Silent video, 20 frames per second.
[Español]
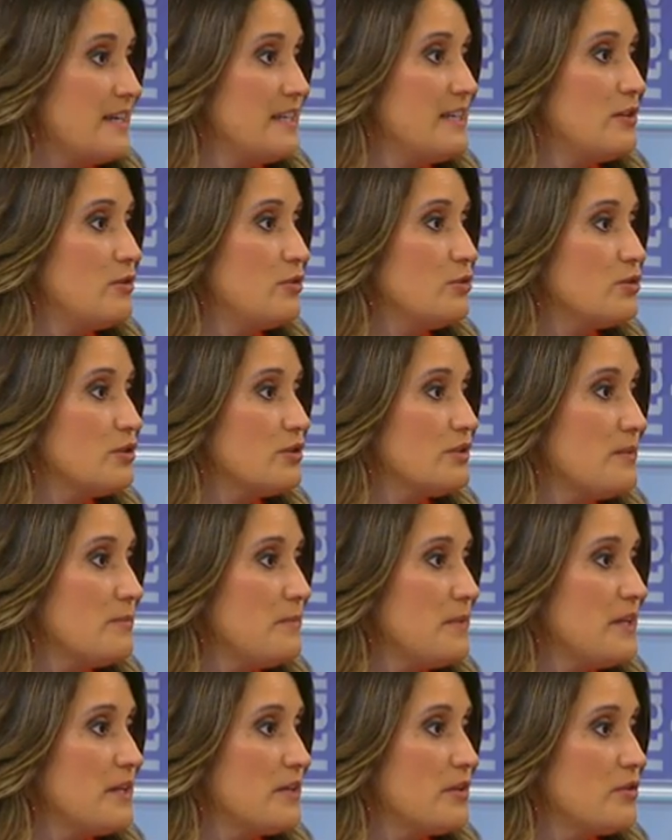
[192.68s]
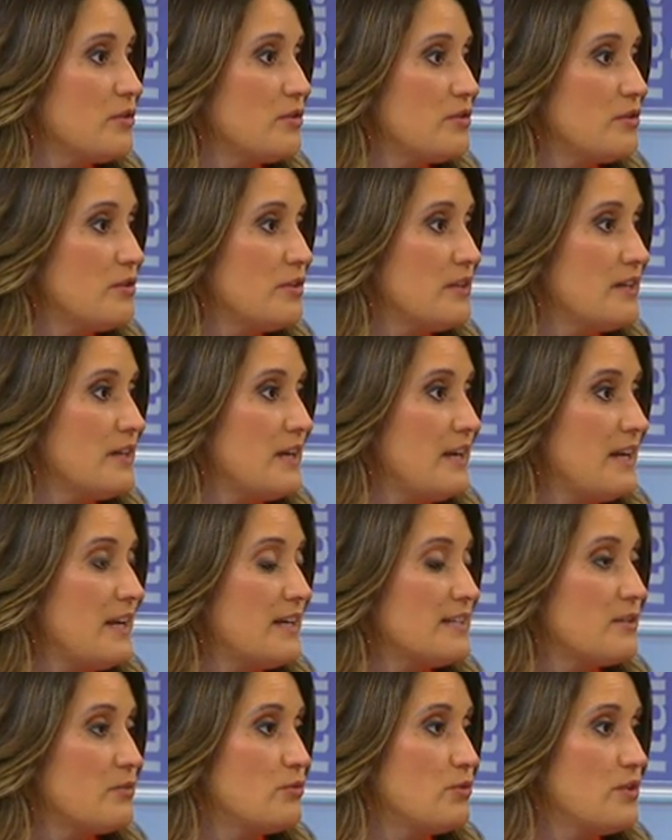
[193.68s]
incluso también con
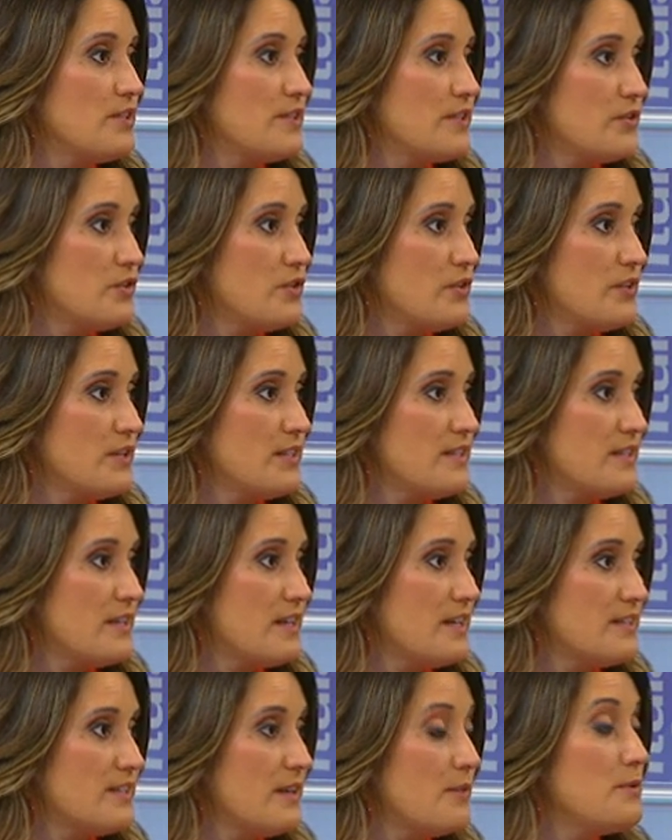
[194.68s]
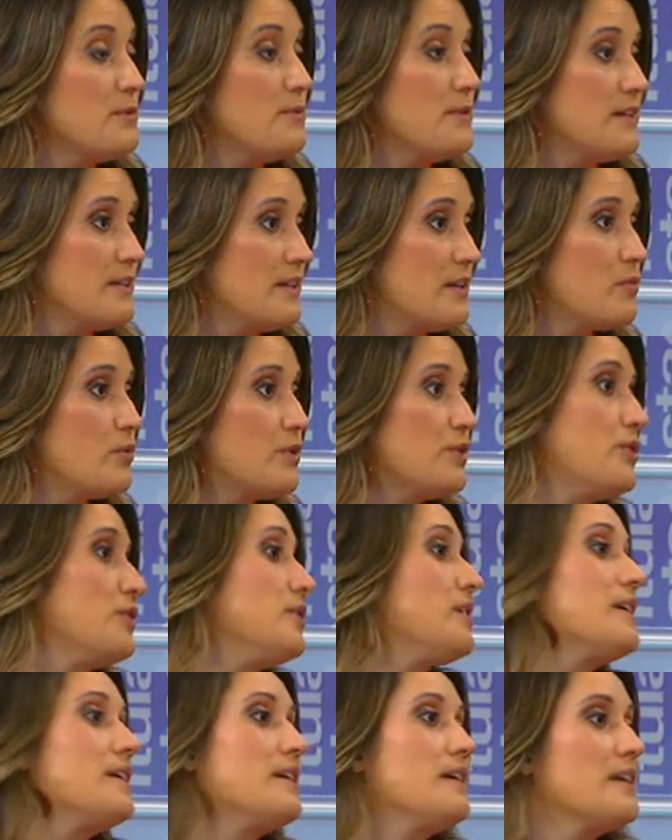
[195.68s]
las autorizaciones a esas viviendas
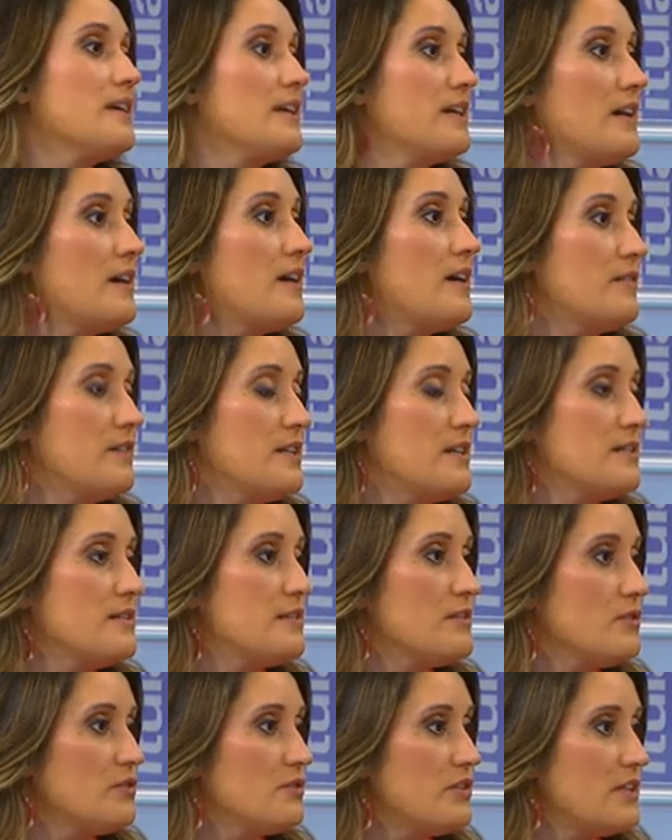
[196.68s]
cuestionadas que habrían sido